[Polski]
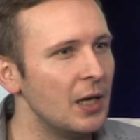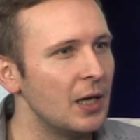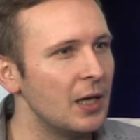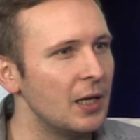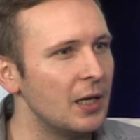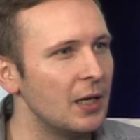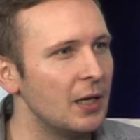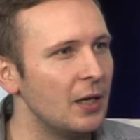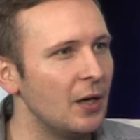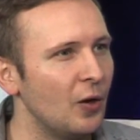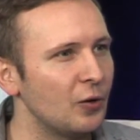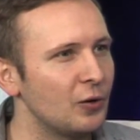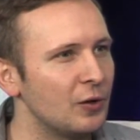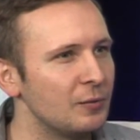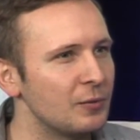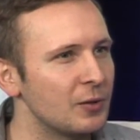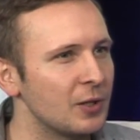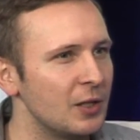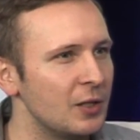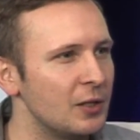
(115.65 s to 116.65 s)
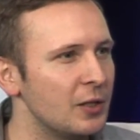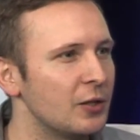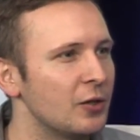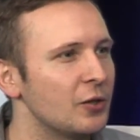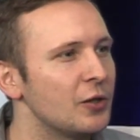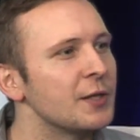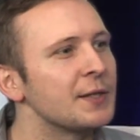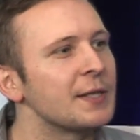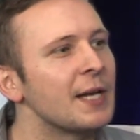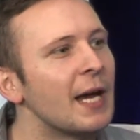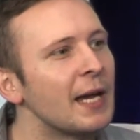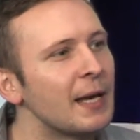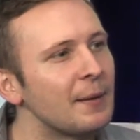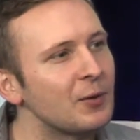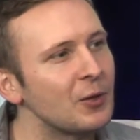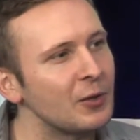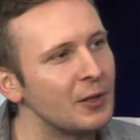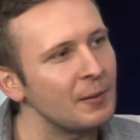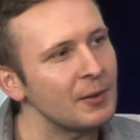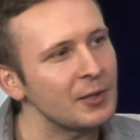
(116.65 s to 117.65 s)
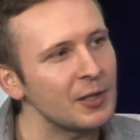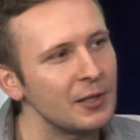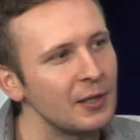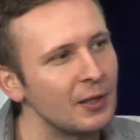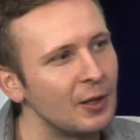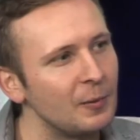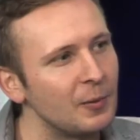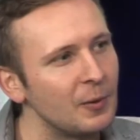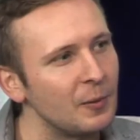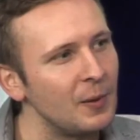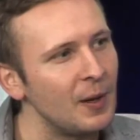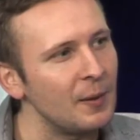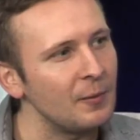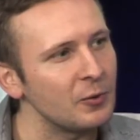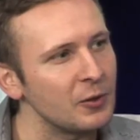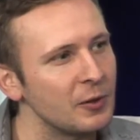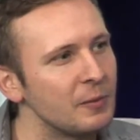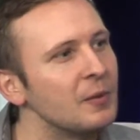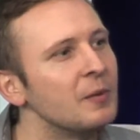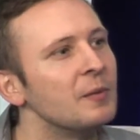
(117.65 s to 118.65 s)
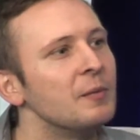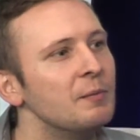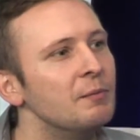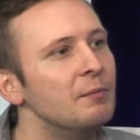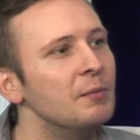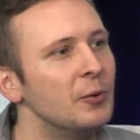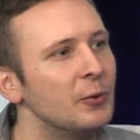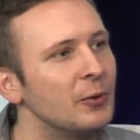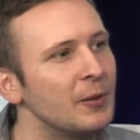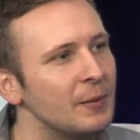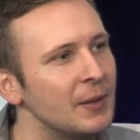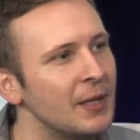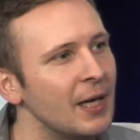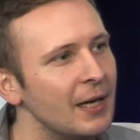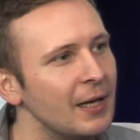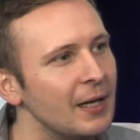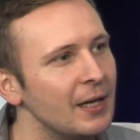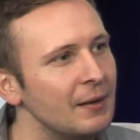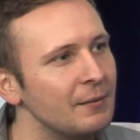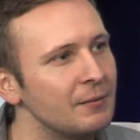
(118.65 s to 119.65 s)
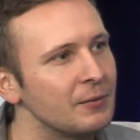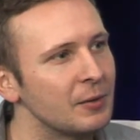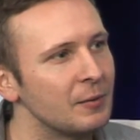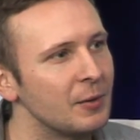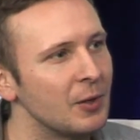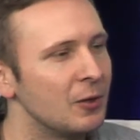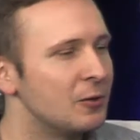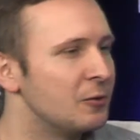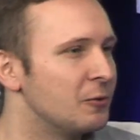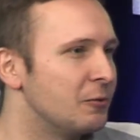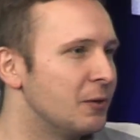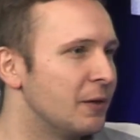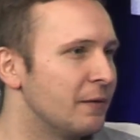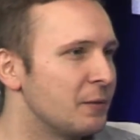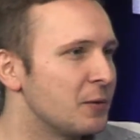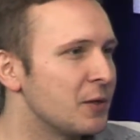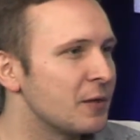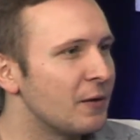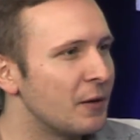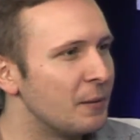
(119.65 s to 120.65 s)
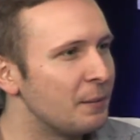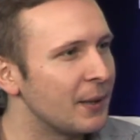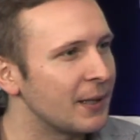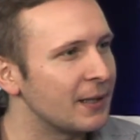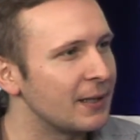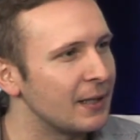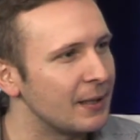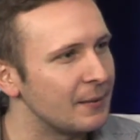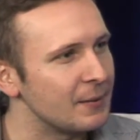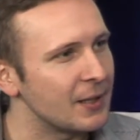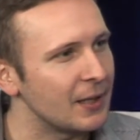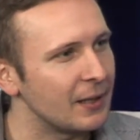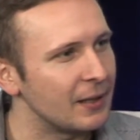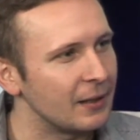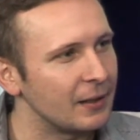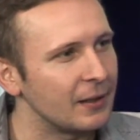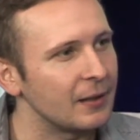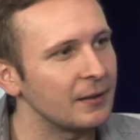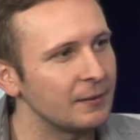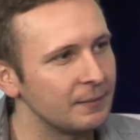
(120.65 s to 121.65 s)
e, o tym, że jeśli ktoś jest gejem, to nie ma żadnego problemu, żeby był tym gejem, żeby chodził, nie wiem, ze swoim partnerem za rękę.